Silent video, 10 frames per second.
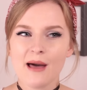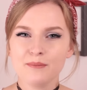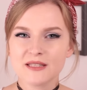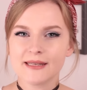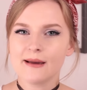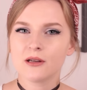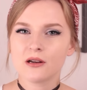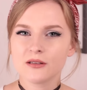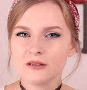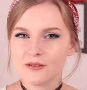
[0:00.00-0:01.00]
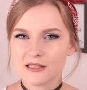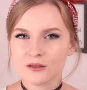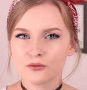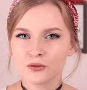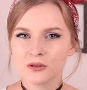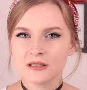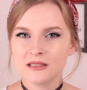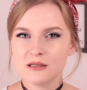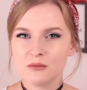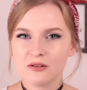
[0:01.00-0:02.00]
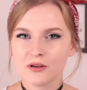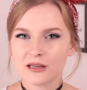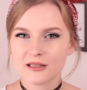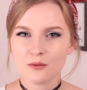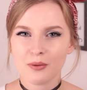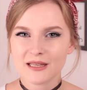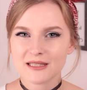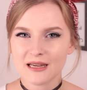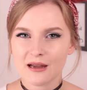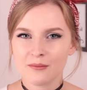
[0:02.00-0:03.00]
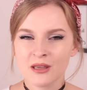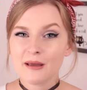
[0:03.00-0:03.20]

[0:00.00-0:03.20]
Hab bisher aber noch nie welche gefunden, die mir wirklich gepasst haben.